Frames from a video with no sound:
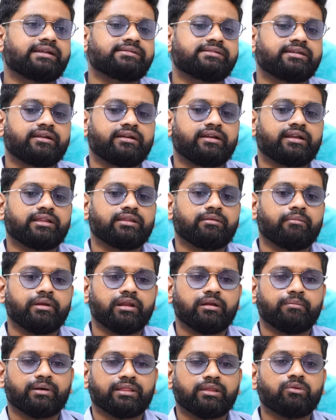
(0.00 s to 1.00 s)
கேன்சர்ன்றது
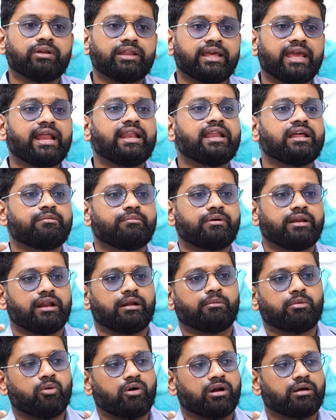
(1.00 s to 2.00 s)
எப்படின்னு பார்த்தீங்கன்னா ஒரு ஏலியன் மாதிரி
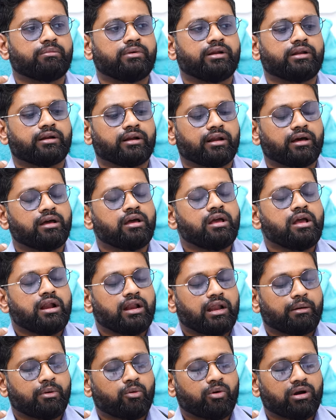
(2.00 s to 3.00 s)
நம்ம உடம்புல இருக்குன்னா
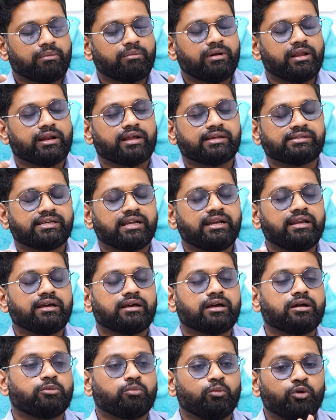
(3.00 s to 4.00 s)
நம்ம உடம்புல இருக்க
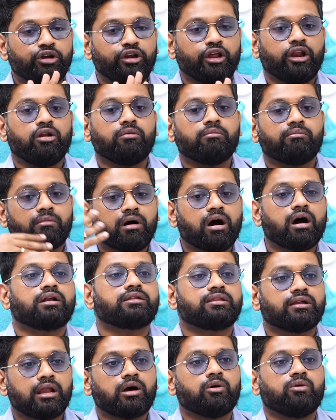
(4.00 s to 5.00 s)
செல்லுக்கு முற்றிலும்
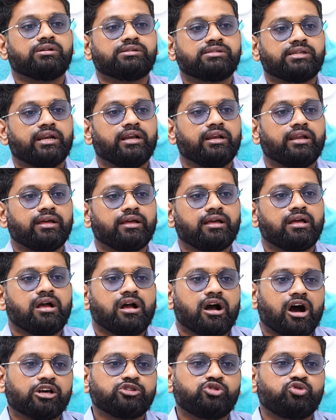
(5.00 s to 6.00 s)
மாறுதலாக ஒரு செல்லு
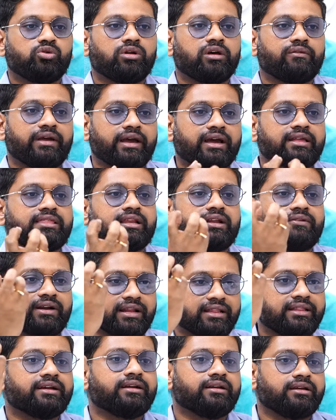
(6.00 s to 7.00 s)
அசுர வேகத்தில்
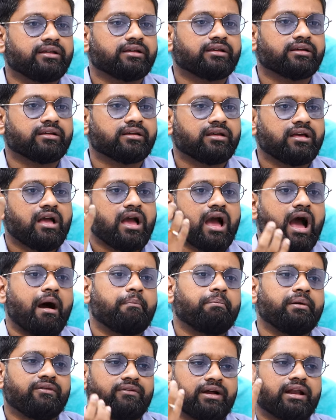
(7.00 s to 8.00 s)
வளர்ந்துக்கிட்டு இருக்கு
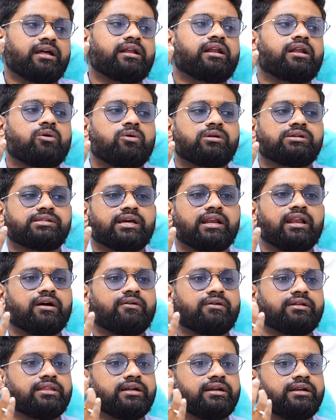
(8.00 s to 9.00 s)
அப்படி வளர்ற ஒரு செல்லை
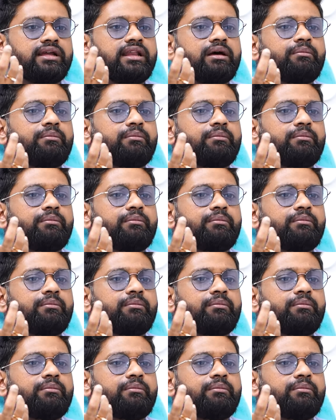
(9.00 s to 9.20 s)
வந்துட்டு